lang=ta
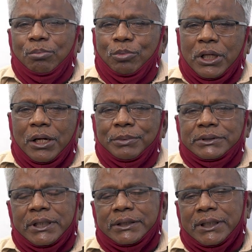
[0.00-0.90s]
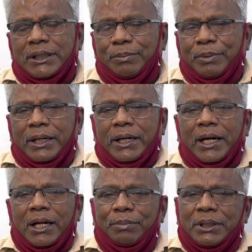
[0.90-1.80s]
முதலமைச்சரை
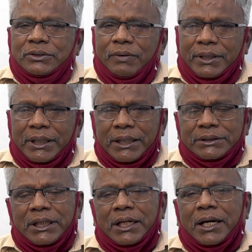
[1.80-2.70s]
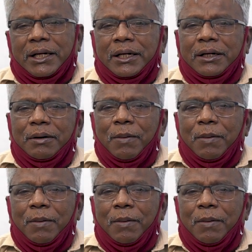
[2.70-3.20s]
சந்திப்பதற்கான பேச்சுவார்த்தைக்கு சென்றார்கள்